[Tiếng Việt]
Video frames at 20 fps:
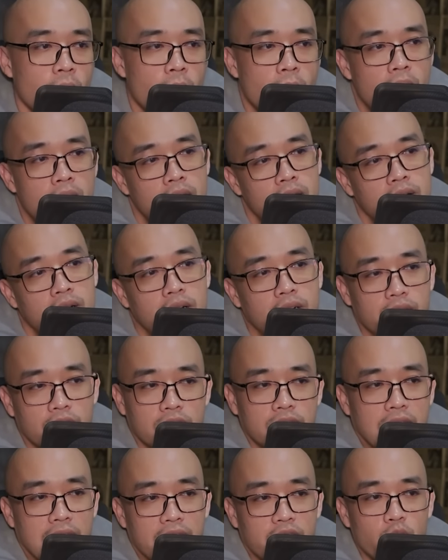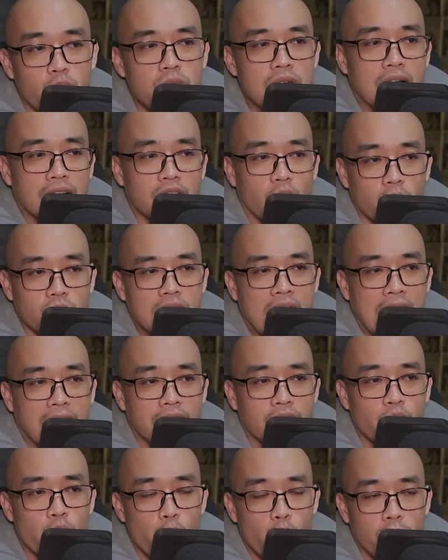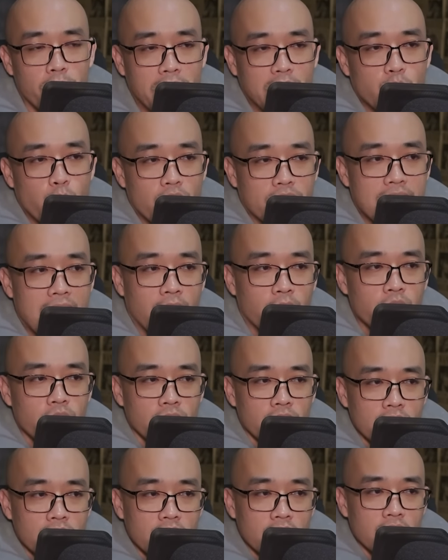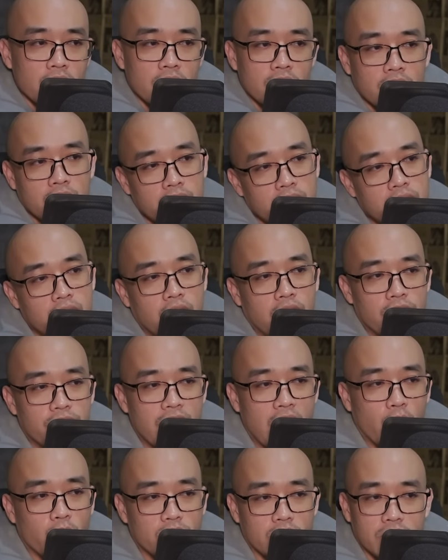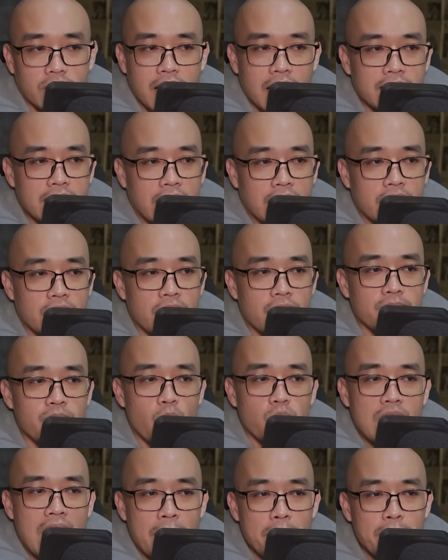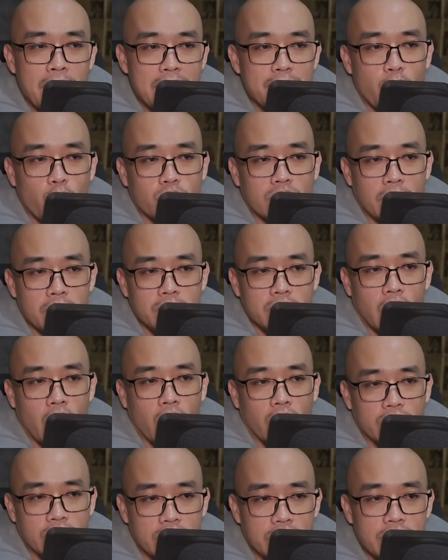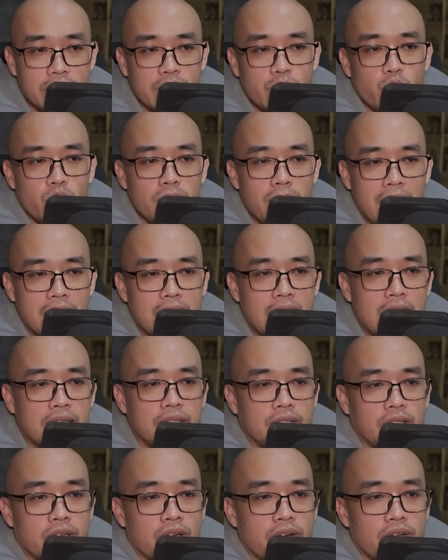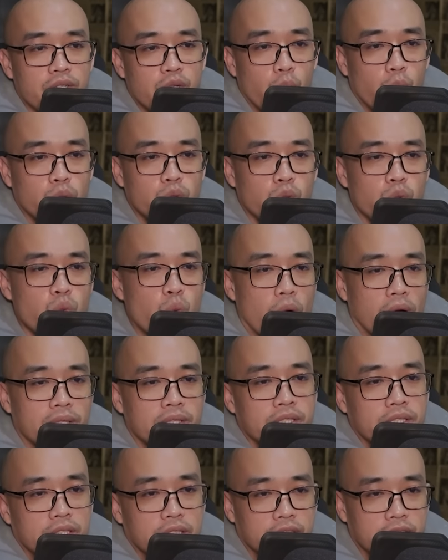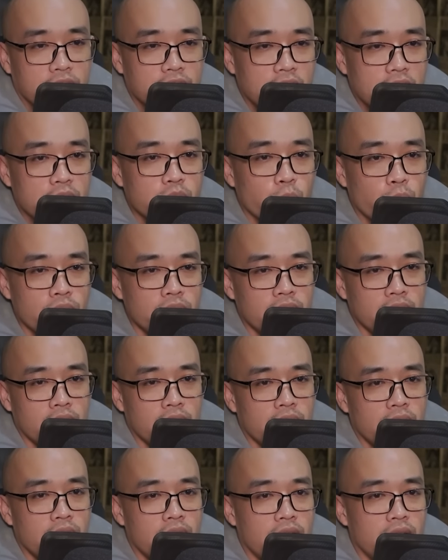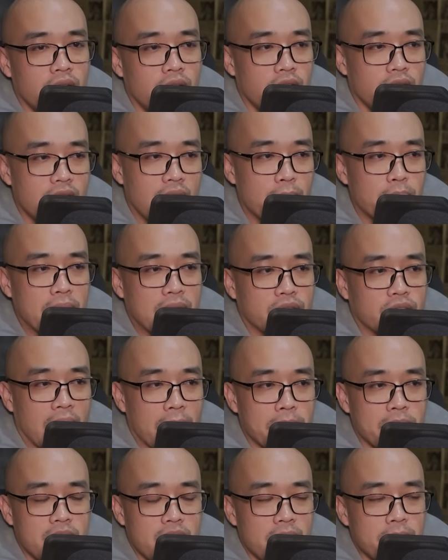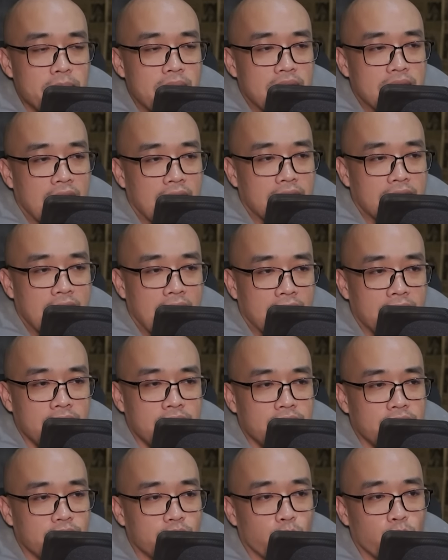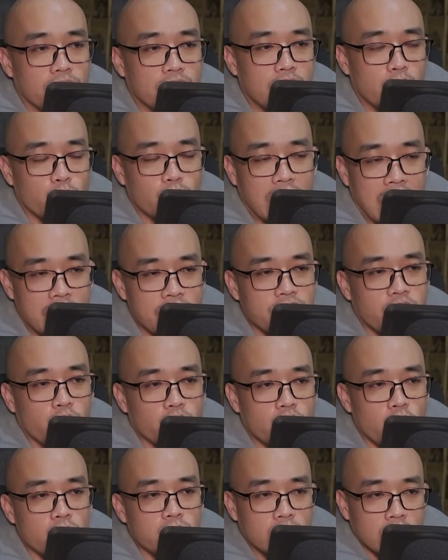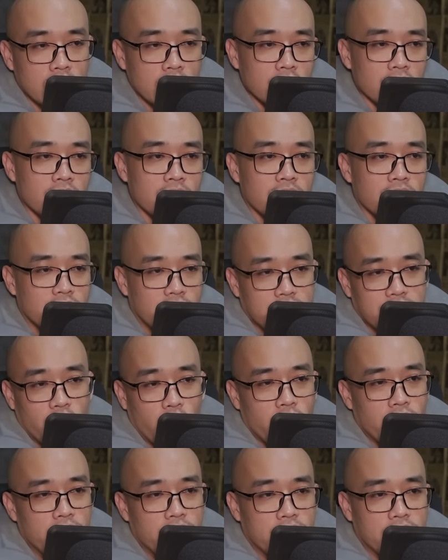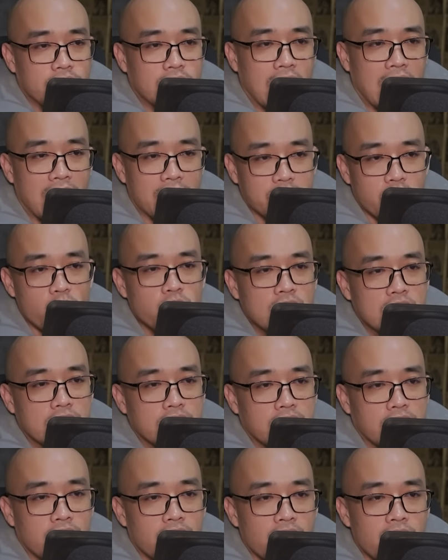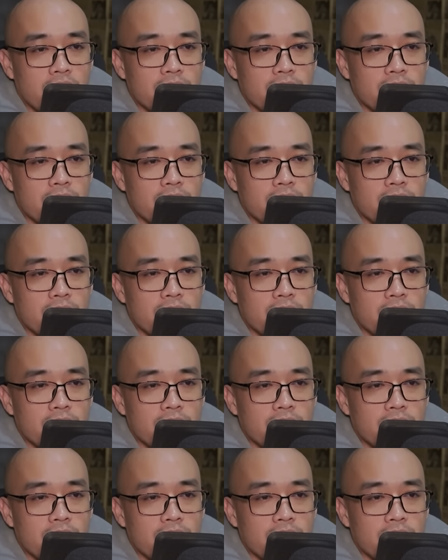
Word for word: Thải Nhi nhắm nghiền hai mắt, miệng kêu một tiếng thống khổ, thân thể từ trên vai Thạch Mục rớt xuống. Thạch Mục vội vàng đưa tay bắt lấy nó ôm vào trong ngực. Thân thể Thải Nhi rung lên từng đợt, dường như đang cố chịu đựng thống khổ. Thạch Mục nhẹ nhàng vuốt ve thân thể